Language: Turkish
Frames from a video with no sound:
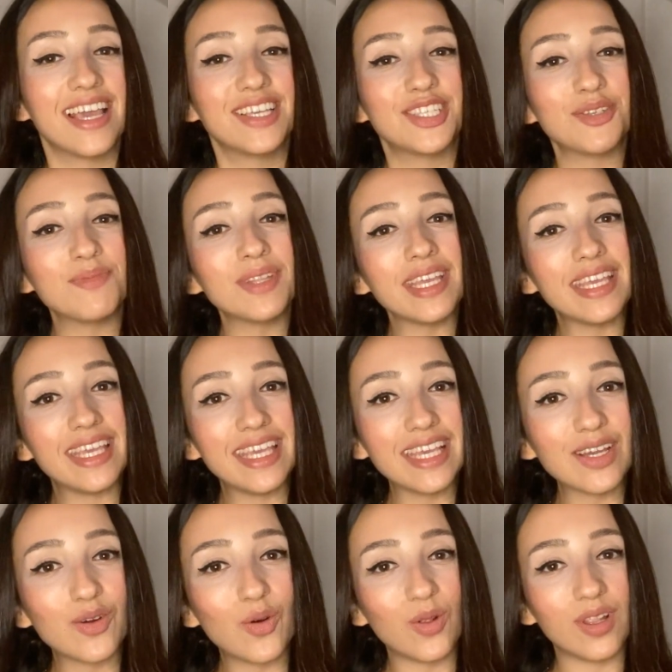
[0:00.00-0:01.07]
Şimdi
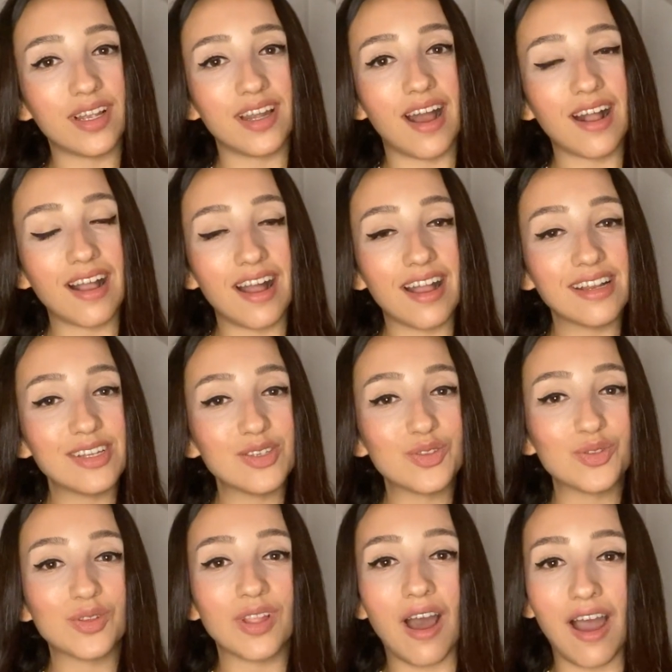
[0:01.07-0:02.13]
ilk olarak anne
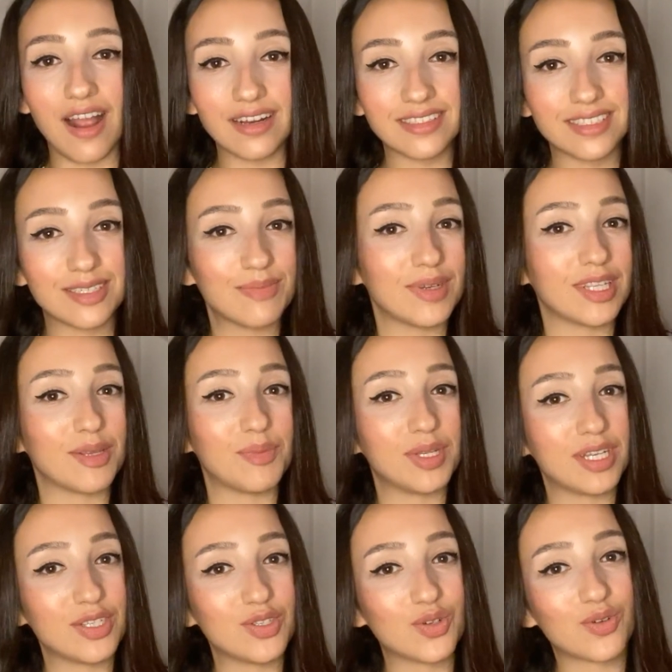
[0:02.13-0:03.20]
sütünü arttırmada
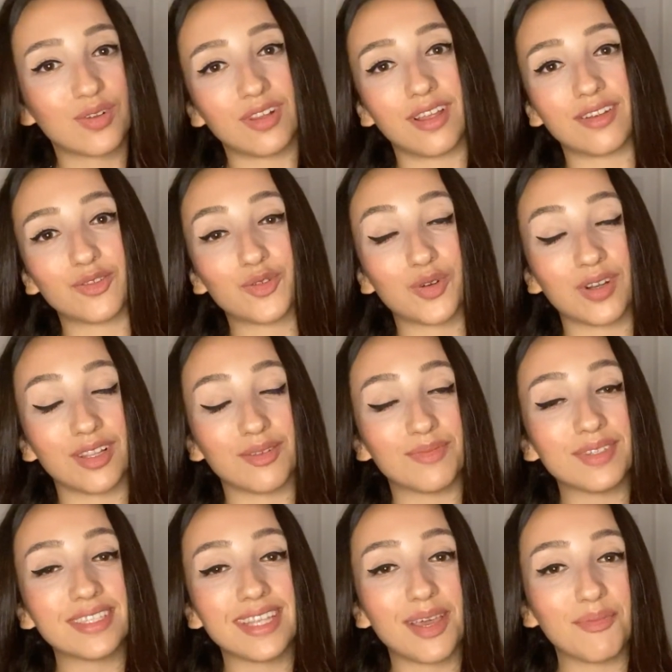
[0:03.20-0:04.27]
birinci
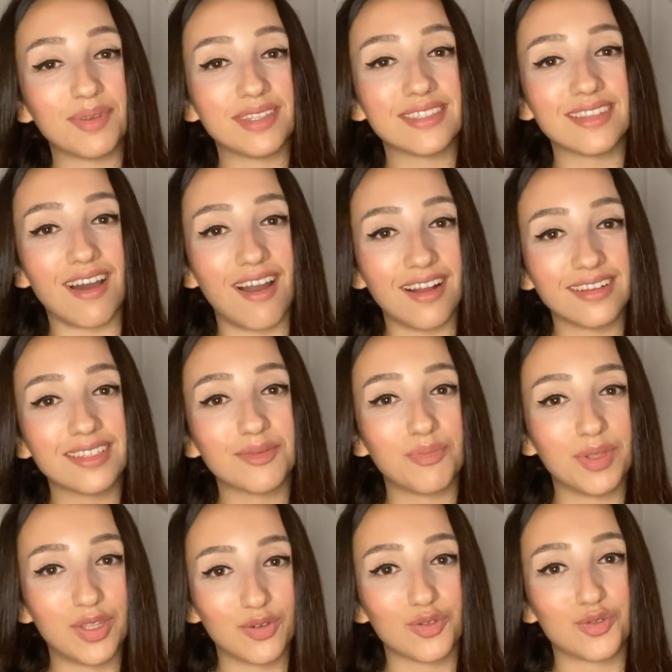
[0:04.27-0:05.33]
kuralımız hepiniz
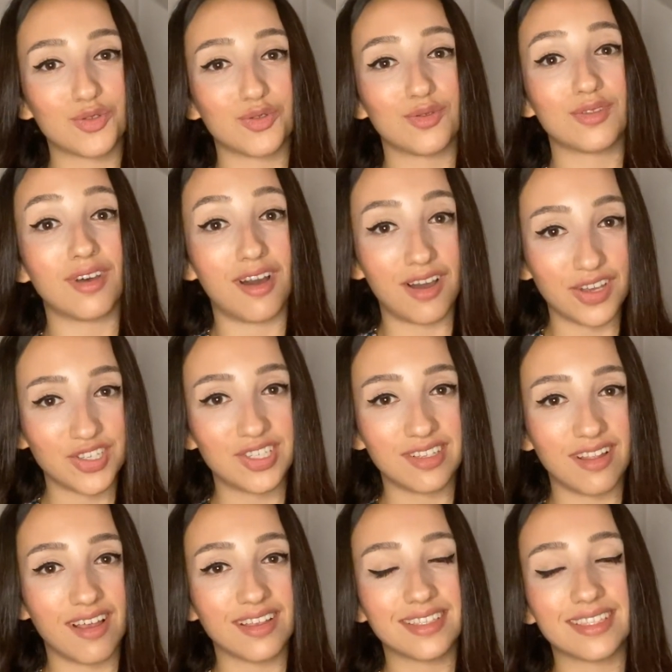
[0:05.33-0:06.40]
artık biliyorsunuz
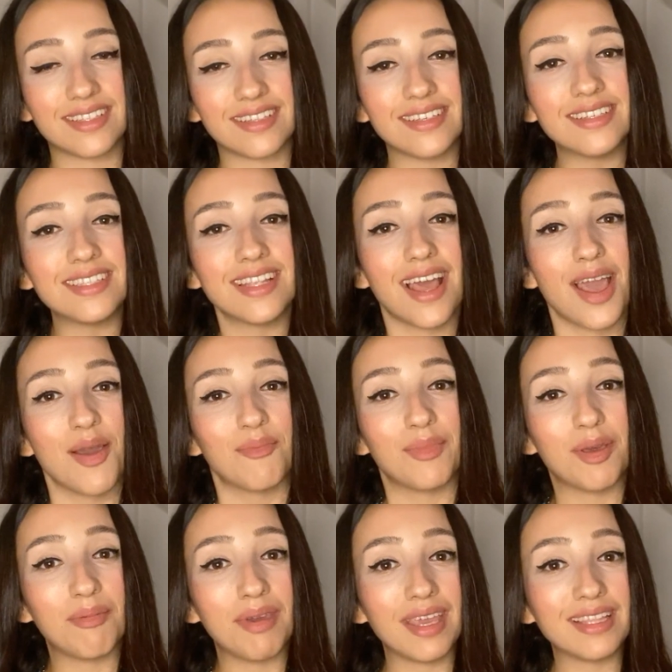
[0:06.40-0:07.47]
aşinasınız.
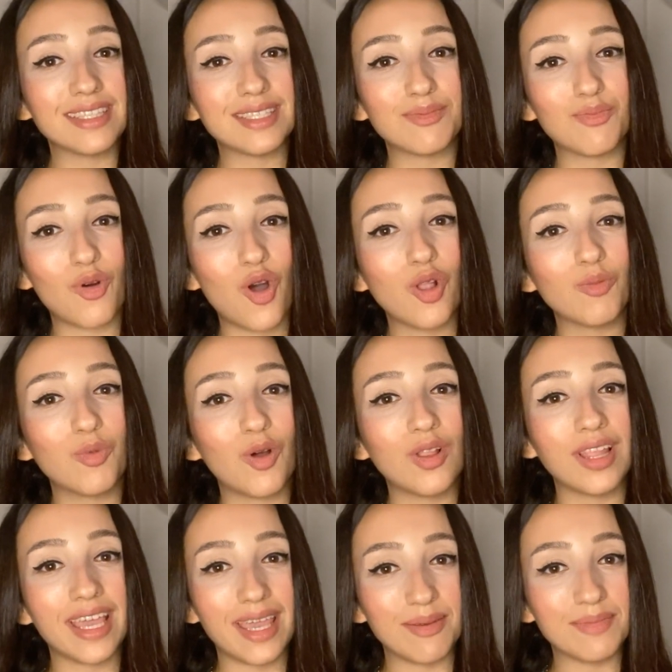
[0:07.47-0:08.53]
Bebeğinizi bol
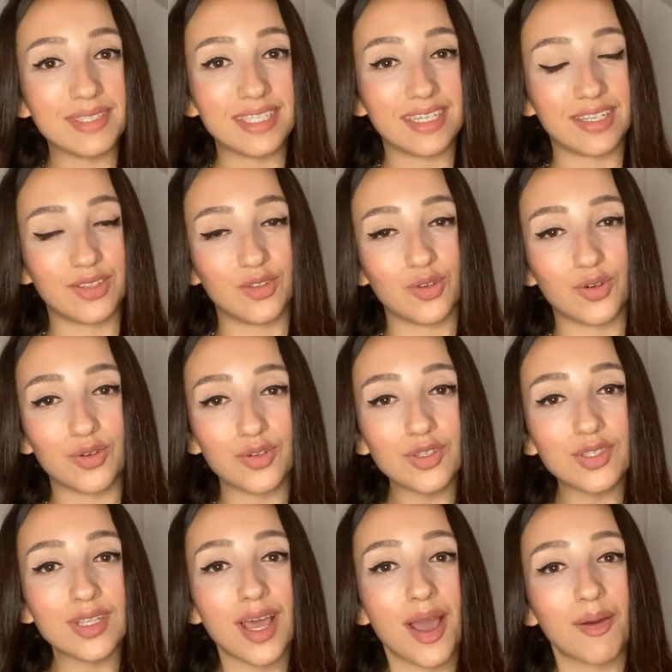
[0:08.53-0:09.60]
bol emzirin
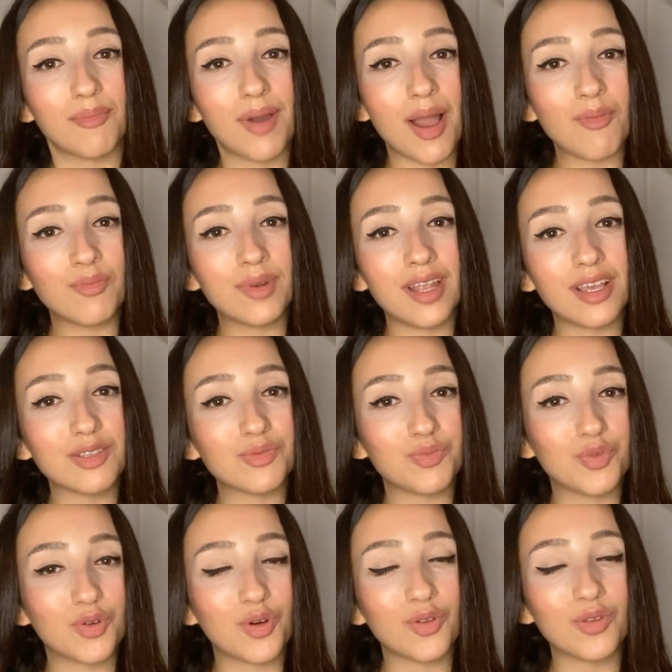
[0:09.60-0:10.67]
diyoruz. Ben
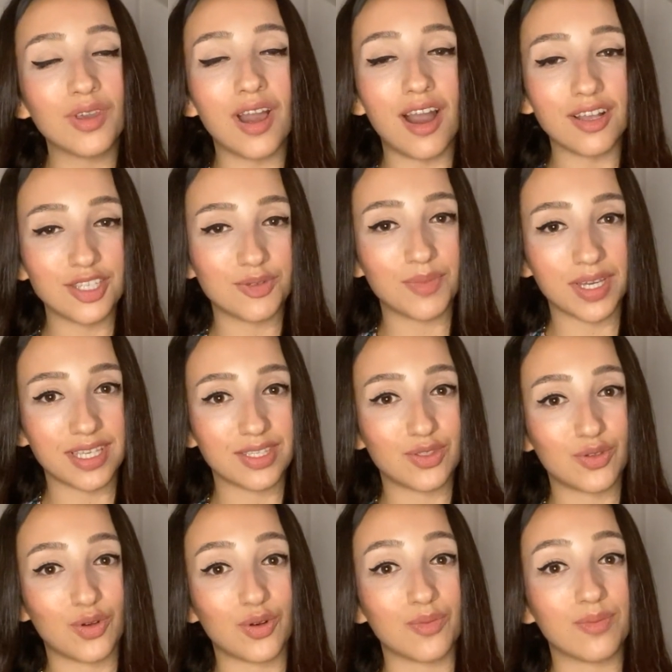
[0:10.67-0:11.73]
biraz bu konuyu açmak
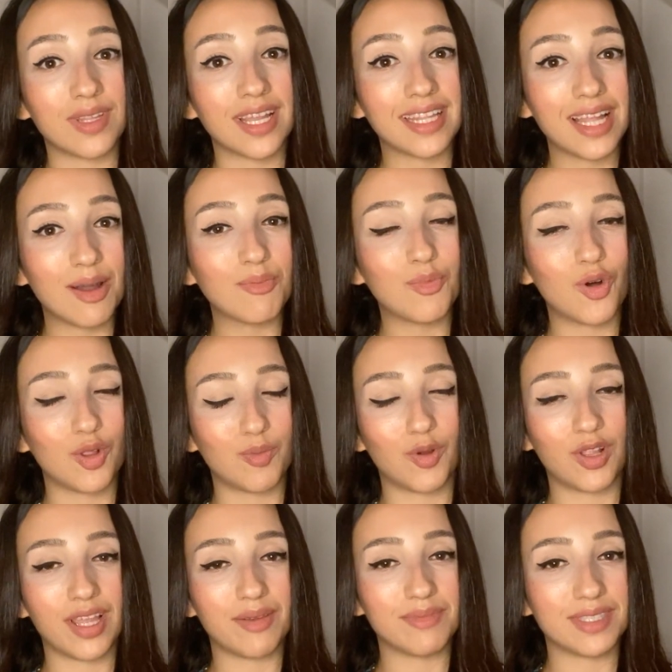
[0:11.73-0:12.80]
istiyorum. Neden bol
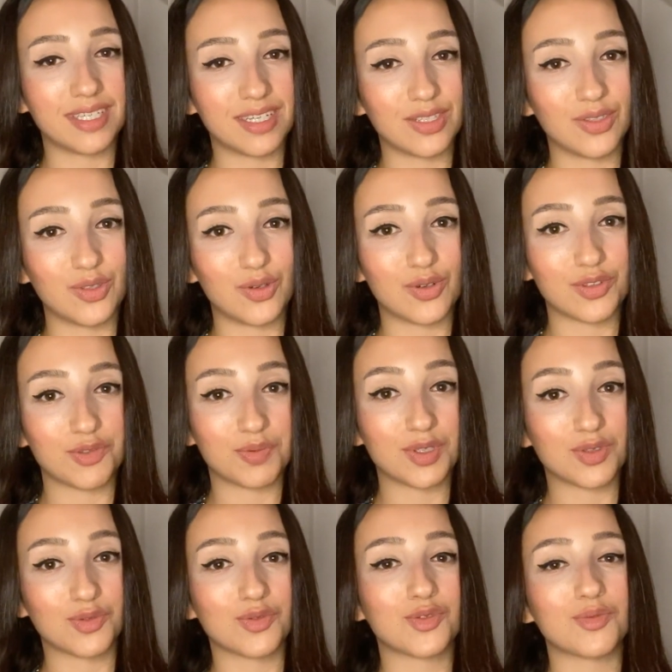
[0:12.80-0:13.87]
bol emzirin diyoruz
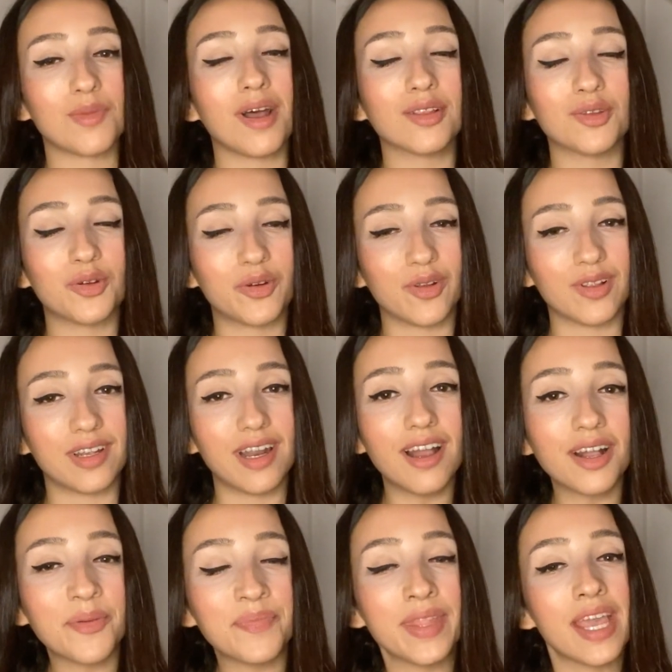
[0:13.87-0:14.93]
biz uzmanlar
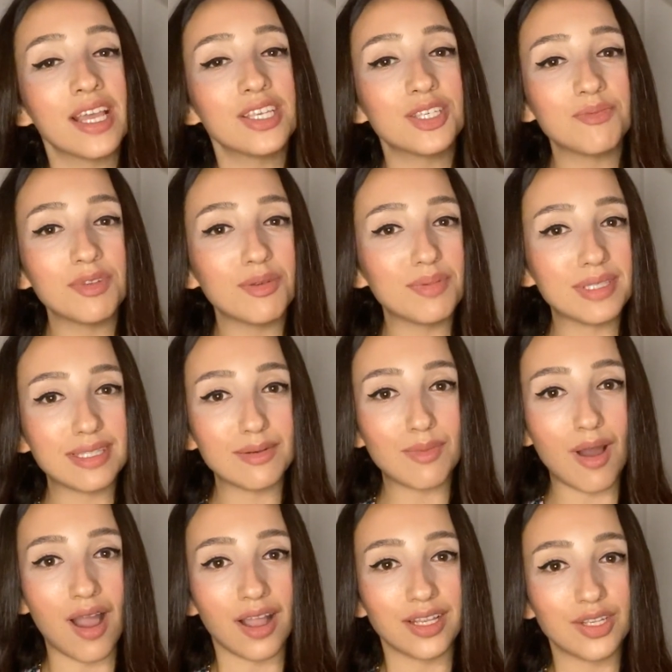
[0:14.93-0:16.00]
olarak. Şimdi bizim
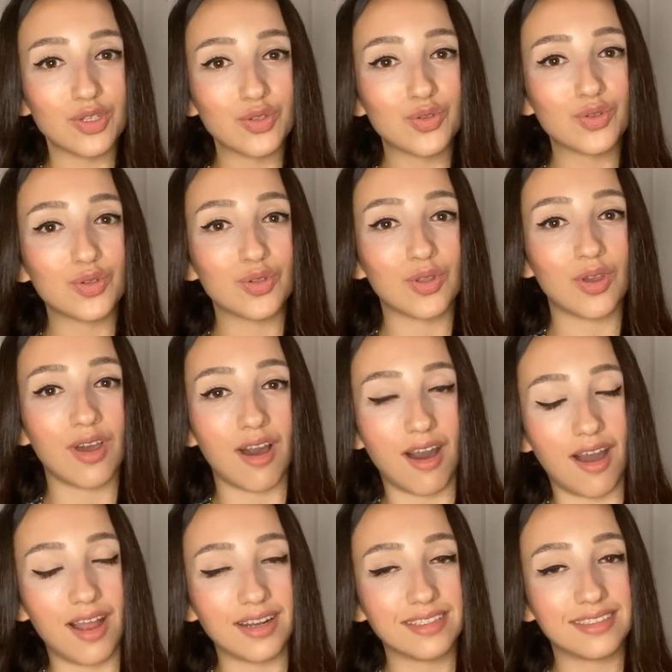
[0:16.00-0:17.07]
anne sütünü
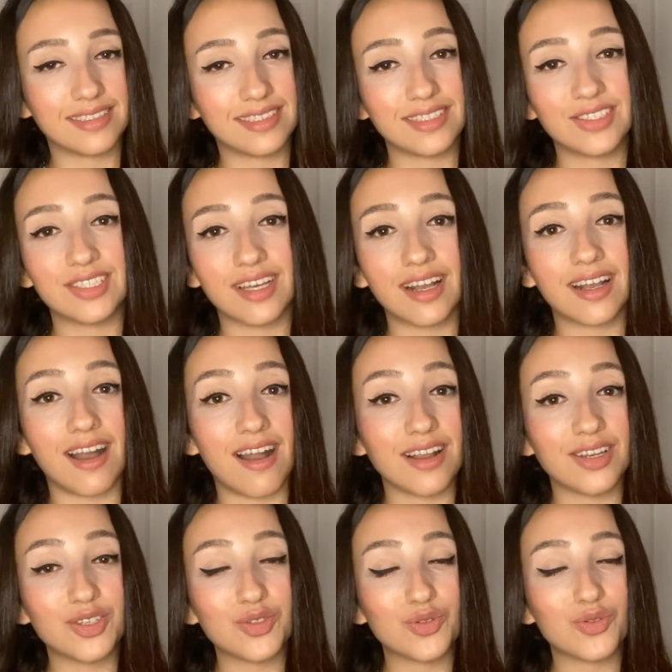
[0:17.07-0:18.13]
arttıracak,
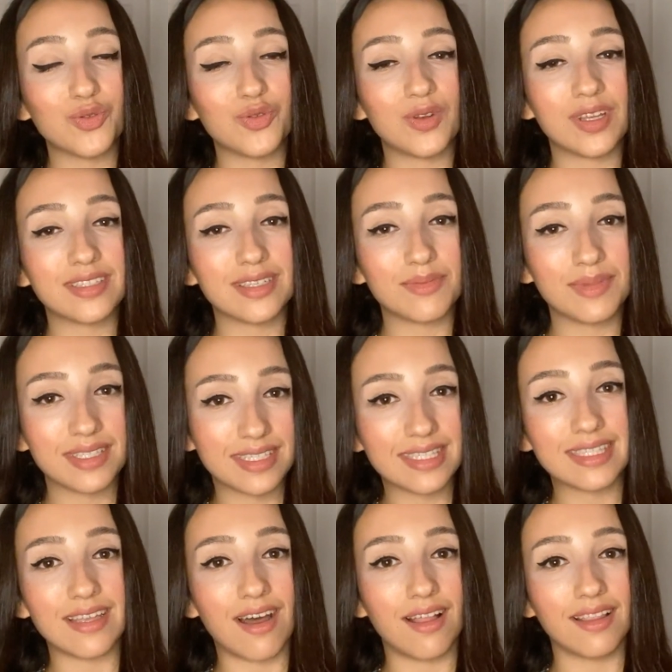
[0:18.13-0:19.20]
anne sütü üretimini
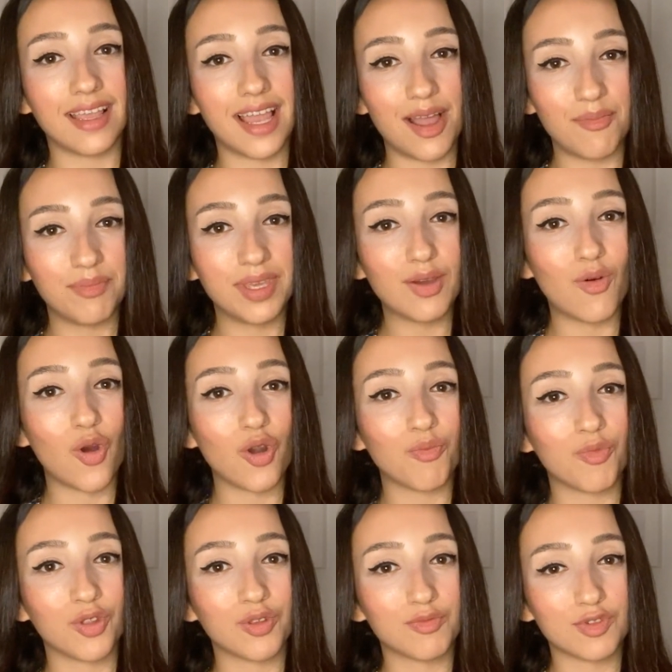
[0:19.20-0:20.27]
sağlayan bir
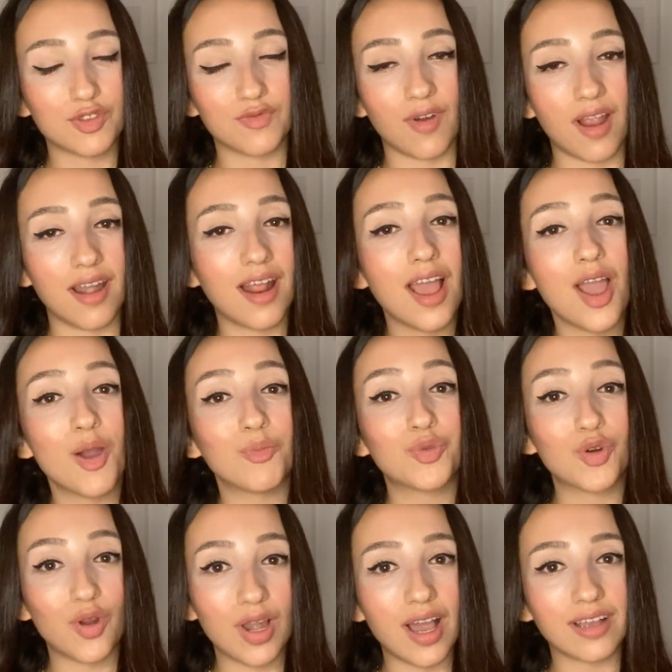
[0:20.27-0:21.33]
hormonumuz var.
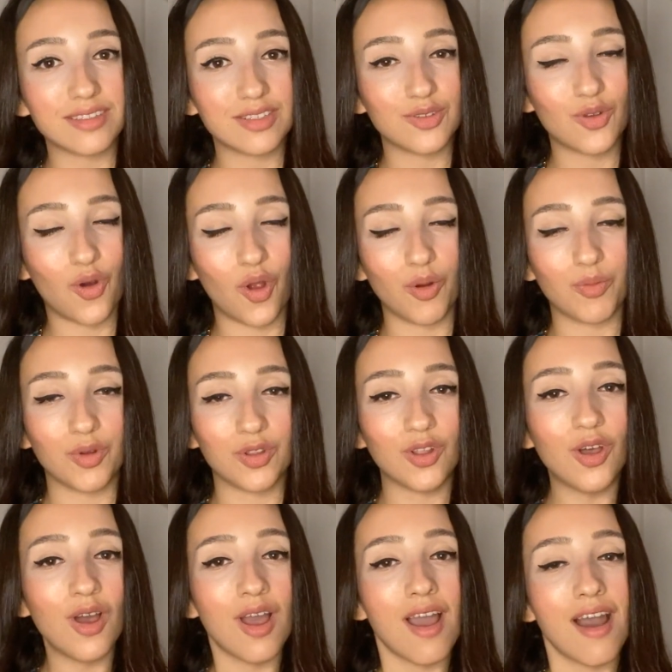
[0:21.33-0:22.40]
Prolaktin
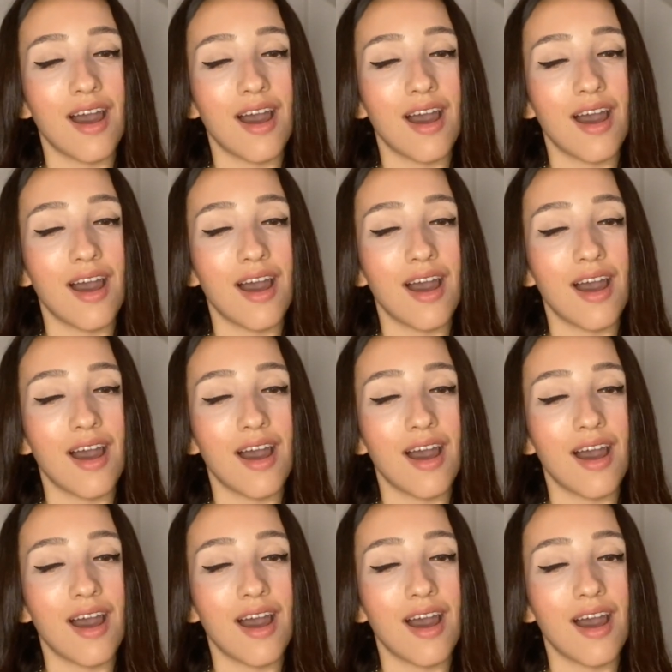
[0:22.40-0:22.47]
hormonu.